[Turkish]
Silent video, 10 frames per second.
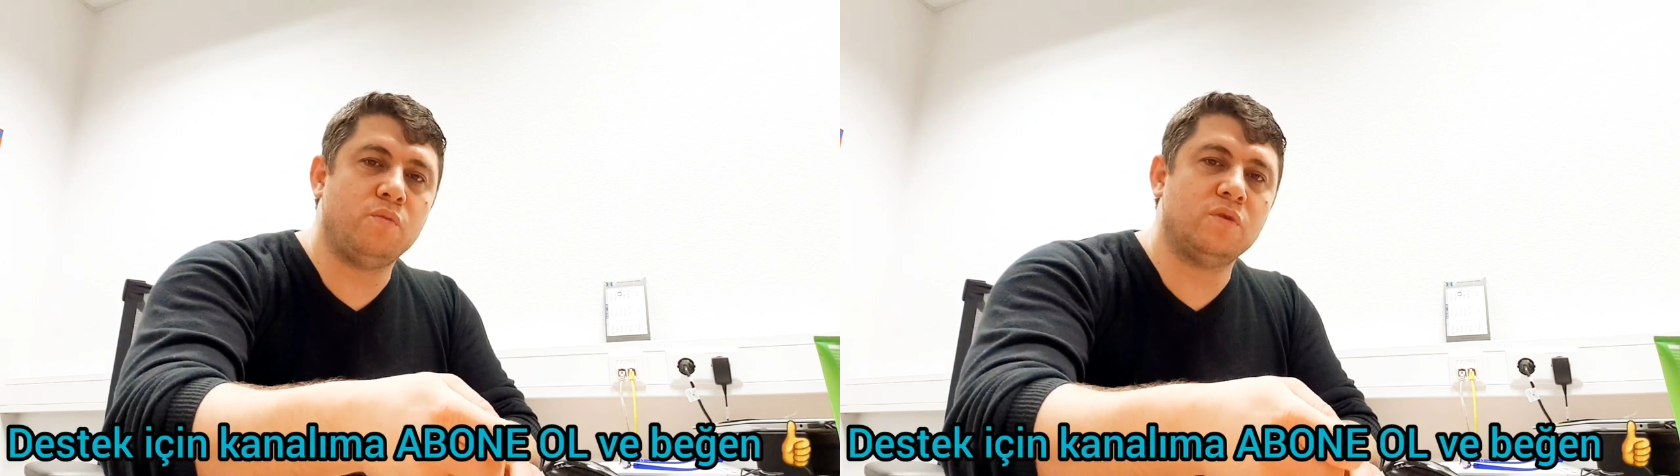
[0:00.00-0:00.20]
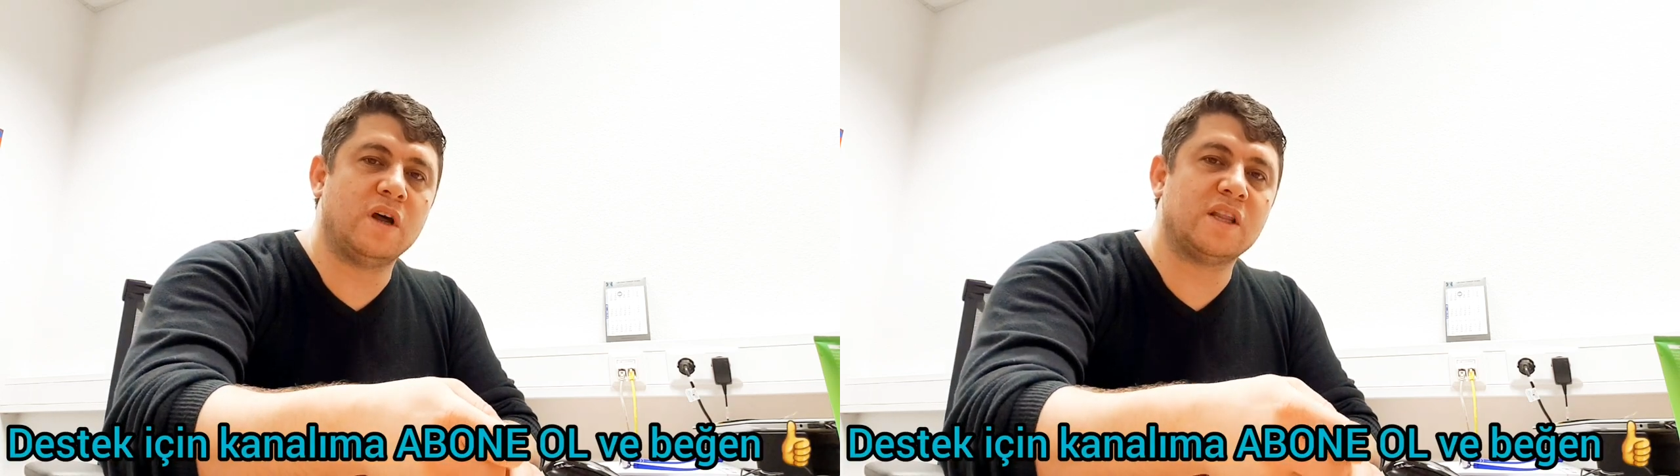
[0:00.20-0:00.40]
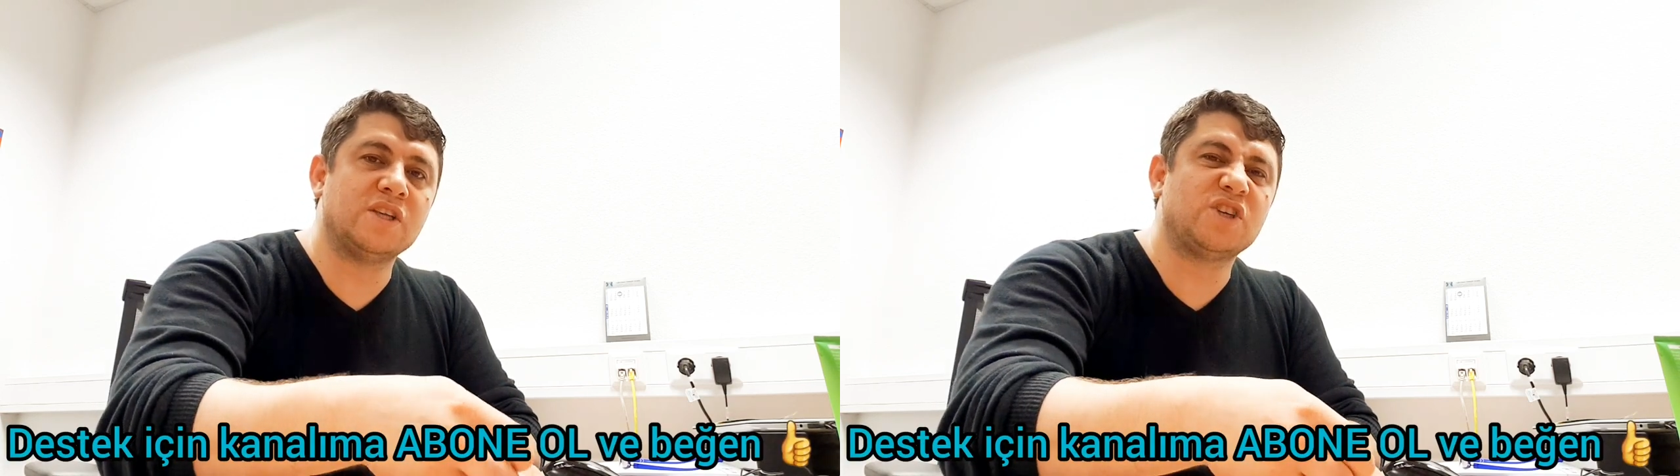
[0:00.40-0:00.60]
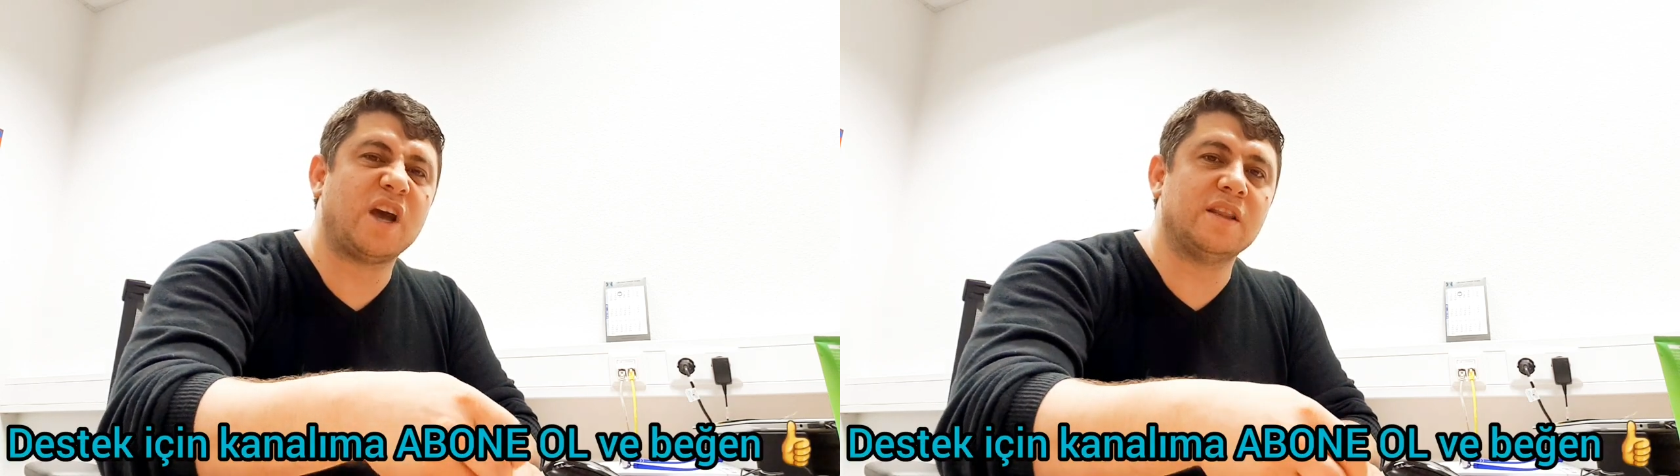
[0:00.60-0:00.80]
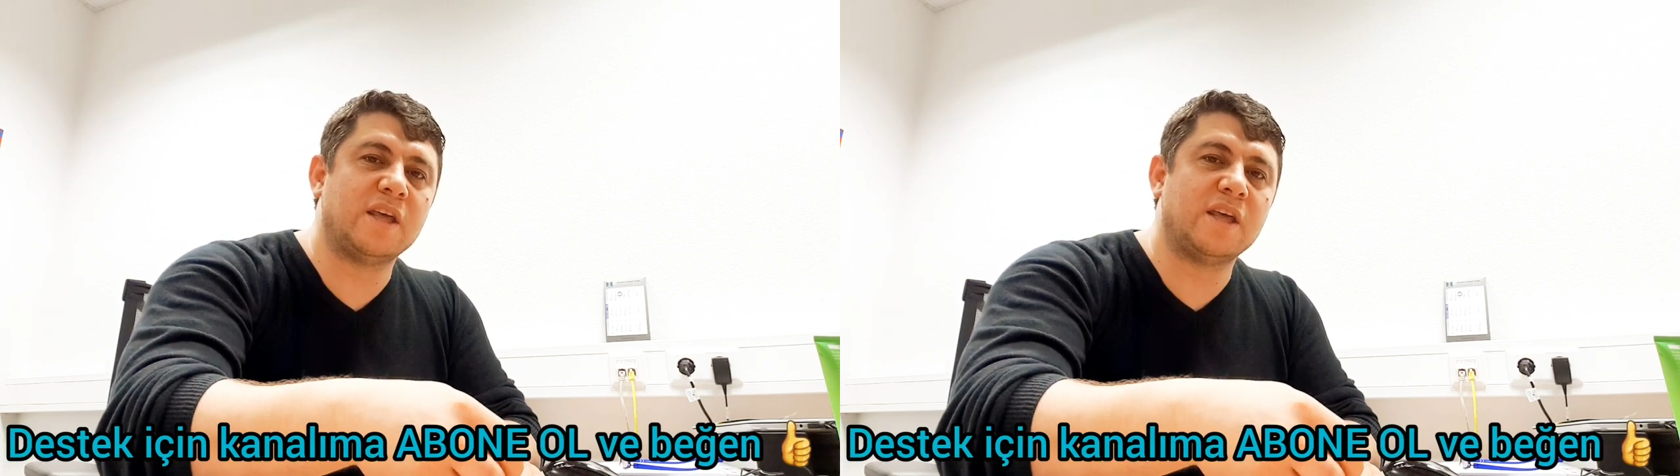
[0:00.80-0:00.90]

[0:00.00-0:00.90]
bunlardan çıkan